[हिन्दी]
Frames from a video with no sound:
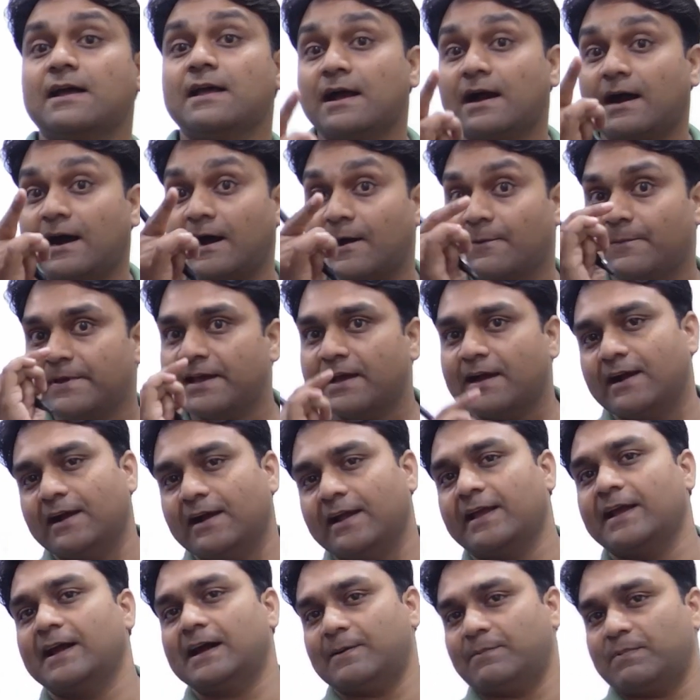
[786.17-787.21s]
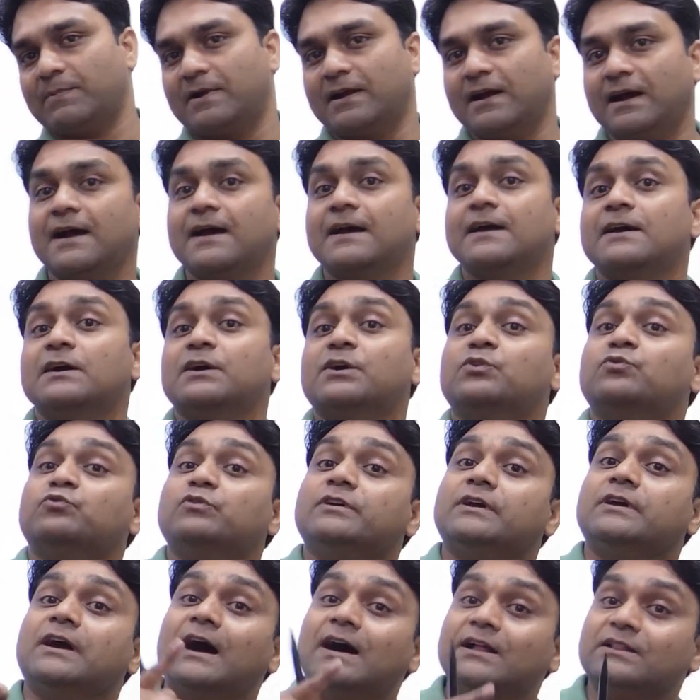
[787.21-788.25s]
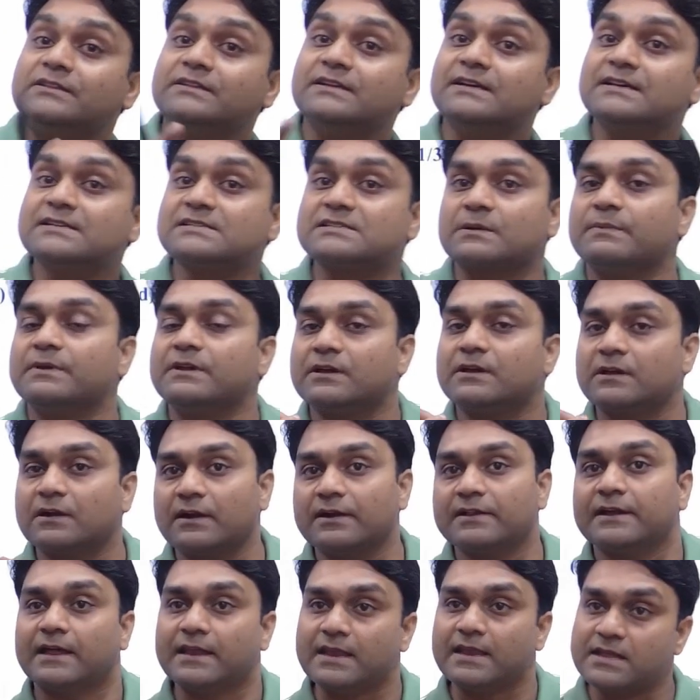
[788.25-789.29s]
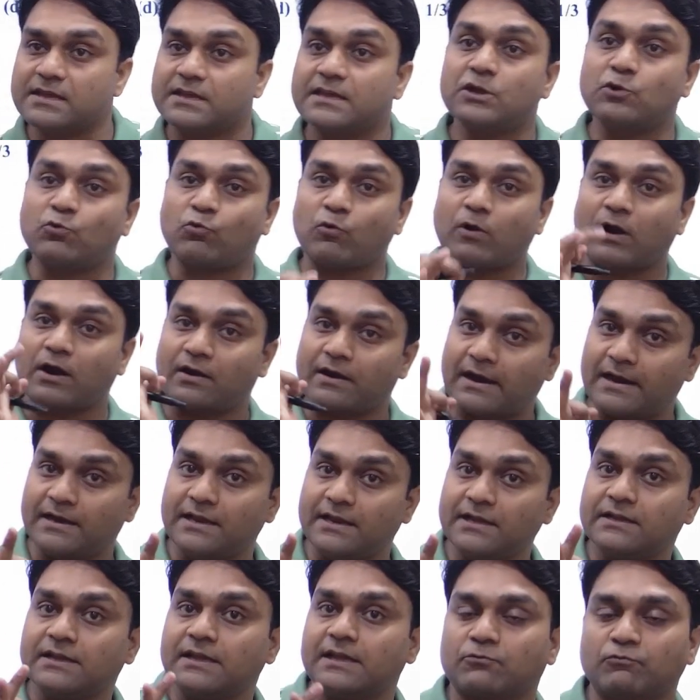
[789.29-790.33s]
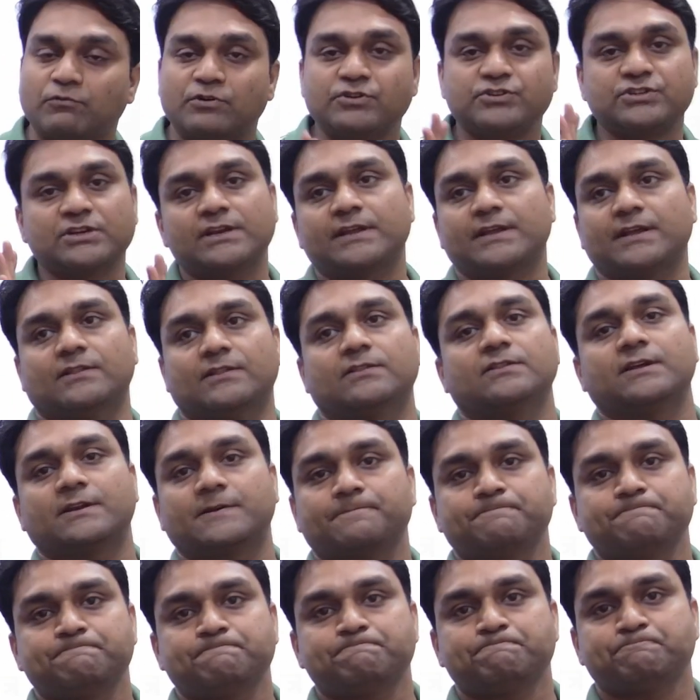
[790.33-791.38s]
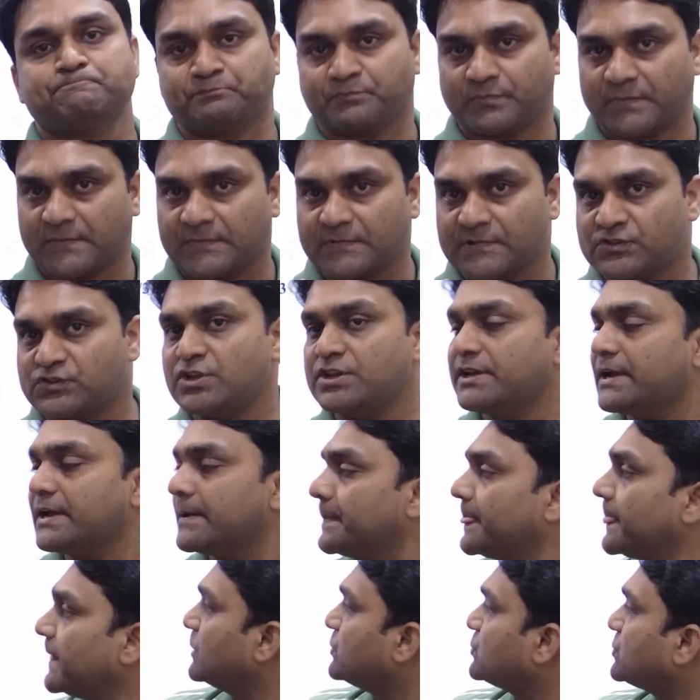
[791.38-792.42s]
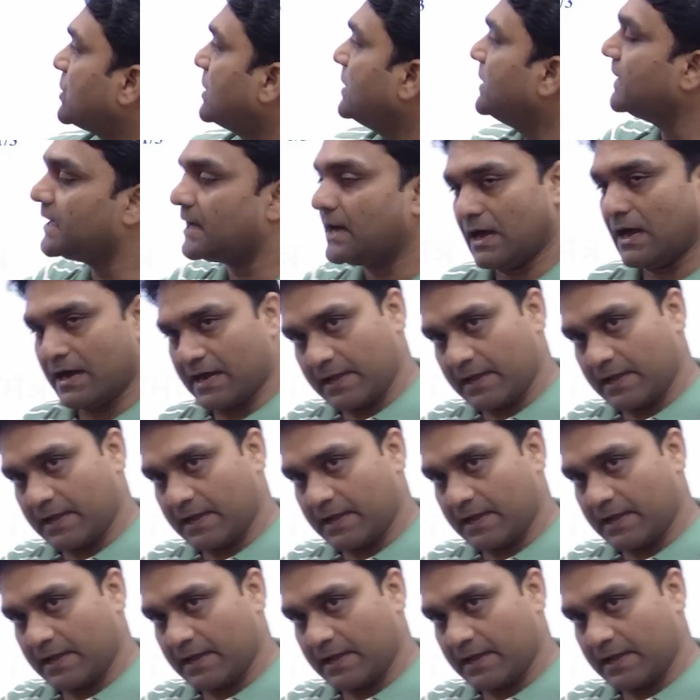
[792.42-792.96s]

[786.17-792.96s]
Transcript: अब ये आ गया आपका द्विघातीय समीकरण यानी कि क्वाड्रेटिक इक्वेशन के अंदर ठीक है चलिए आगे